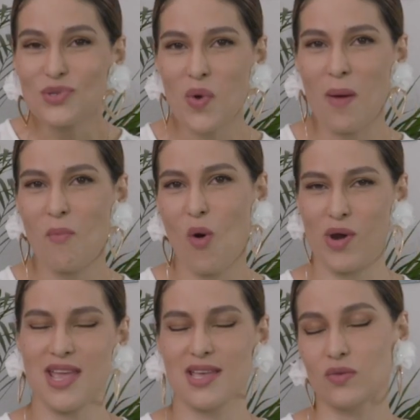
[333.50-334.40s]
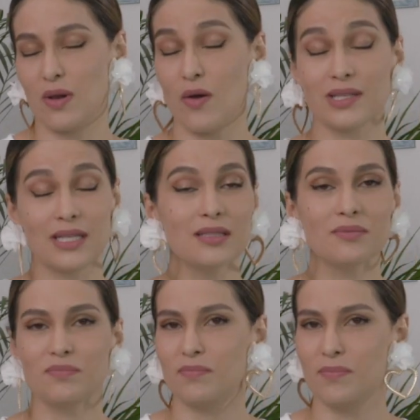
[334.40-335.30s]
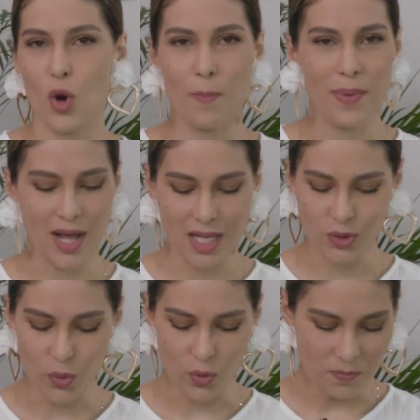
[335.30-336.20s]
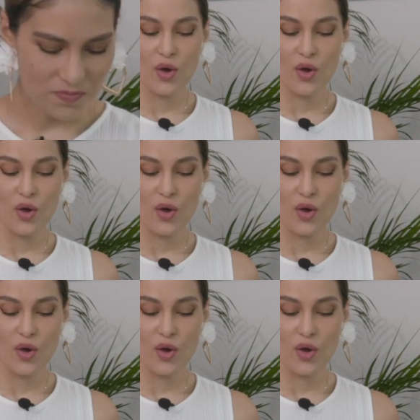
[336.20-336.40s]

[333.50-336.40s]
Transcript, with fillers: su amor y eso, la verdad, lo paga todo.